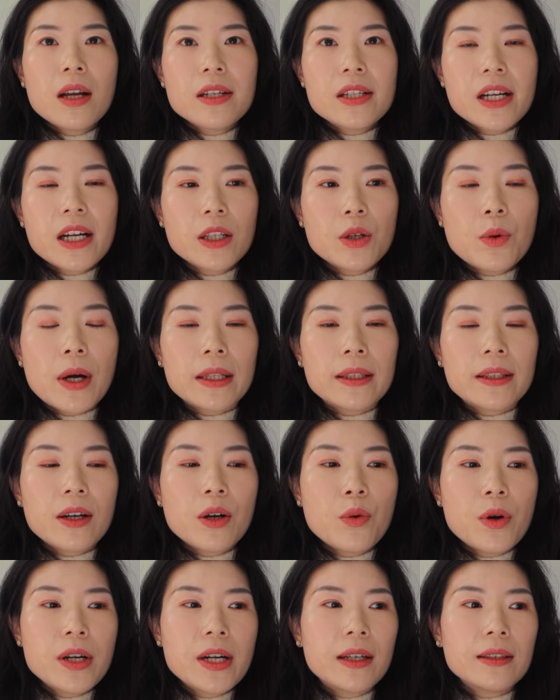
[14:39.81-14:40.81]
这样的话
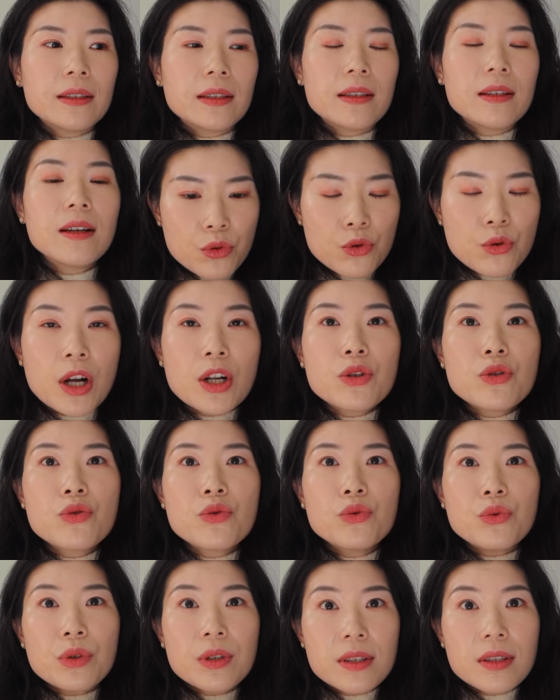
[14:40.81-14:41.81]
呢，会让你专
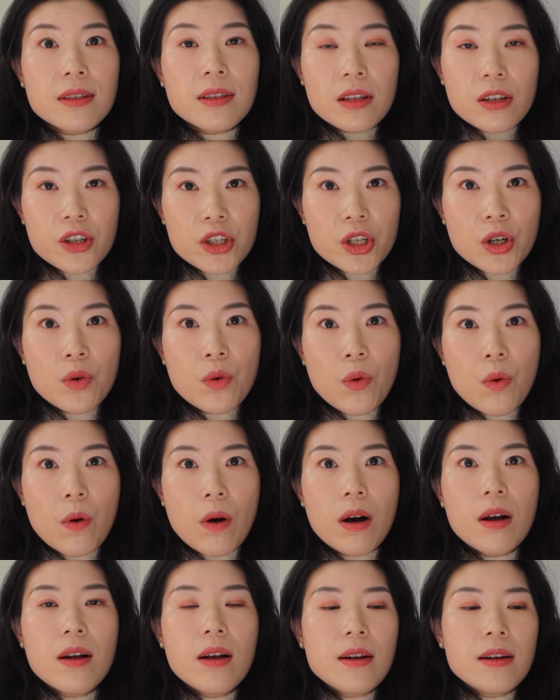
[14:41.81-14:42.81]
注于自己的生
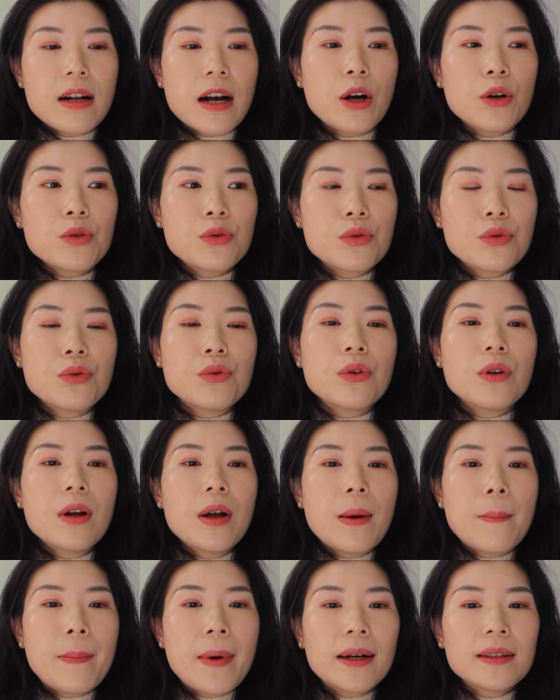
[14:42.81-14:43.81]
活，然后去
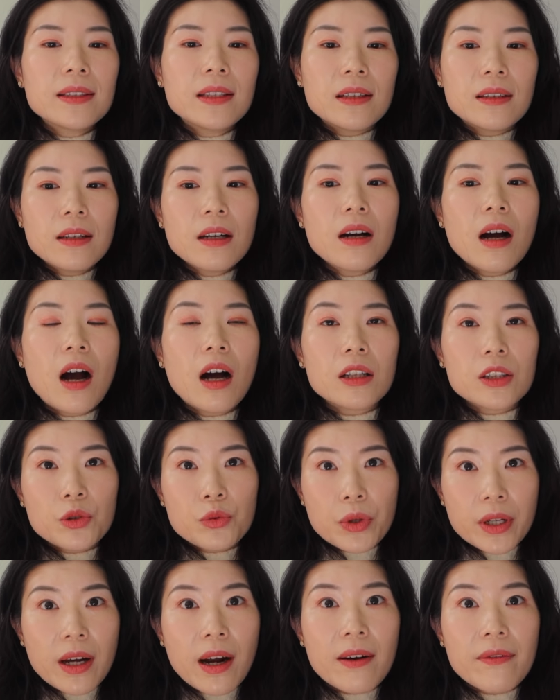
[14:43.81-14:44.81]
帮你更好的
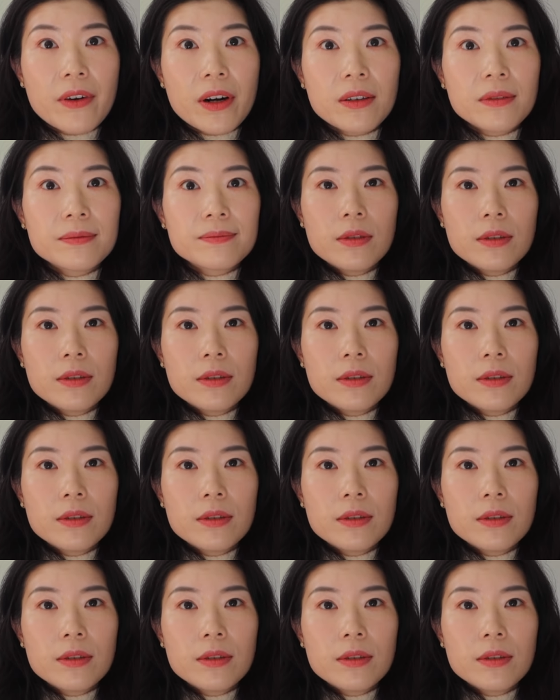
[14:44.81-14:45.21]
recover。